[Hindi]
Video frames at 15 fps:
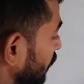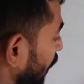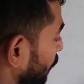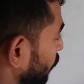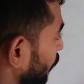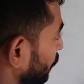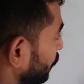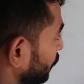तो
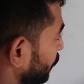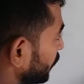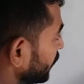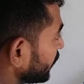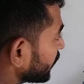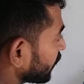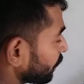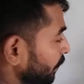आपको
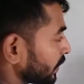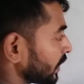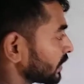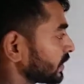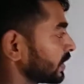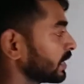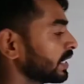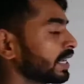पिन की वजह
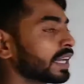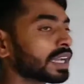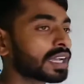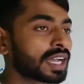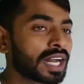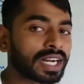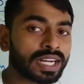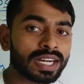से
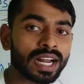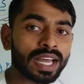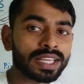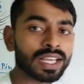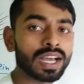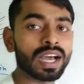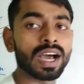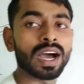
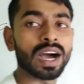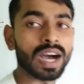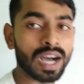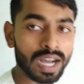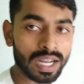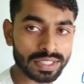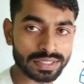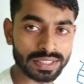कठिनाइयाँ
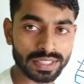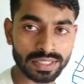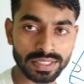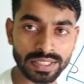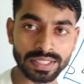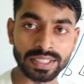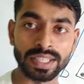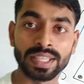आ
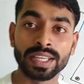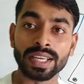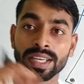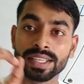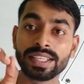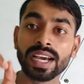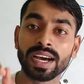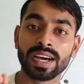सकती है
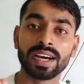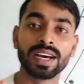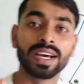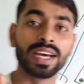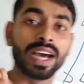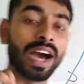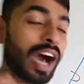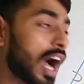या
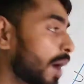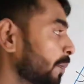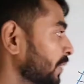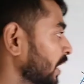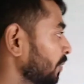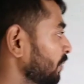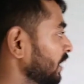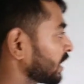
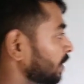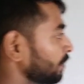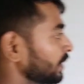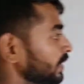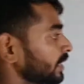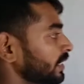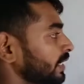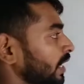आप कभी कभी
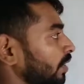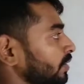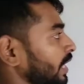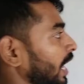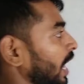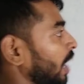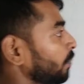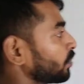क्या
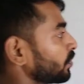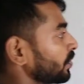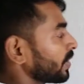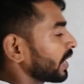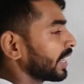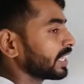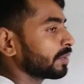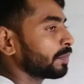होता है आप तो
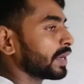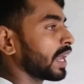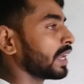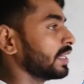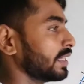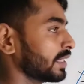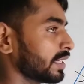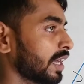ड्राइंग बना
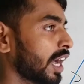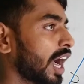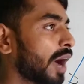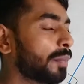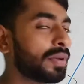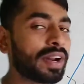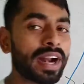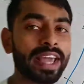लिए
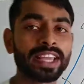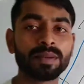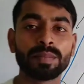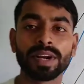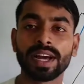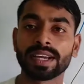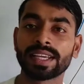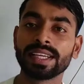आप ड्राइंग
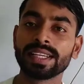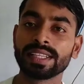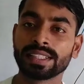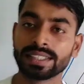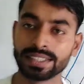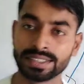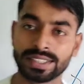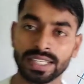बना के
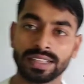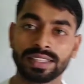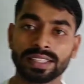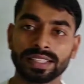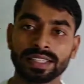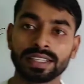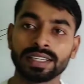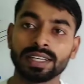चल
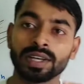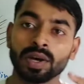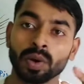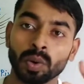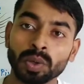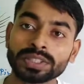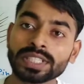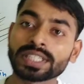दिए
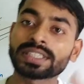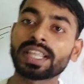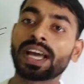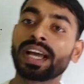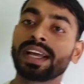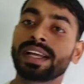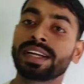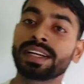हो सकता
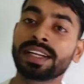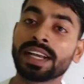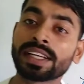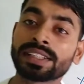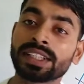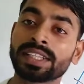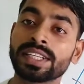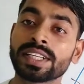है
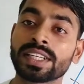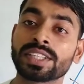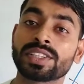नेक्स्ट सिटिंग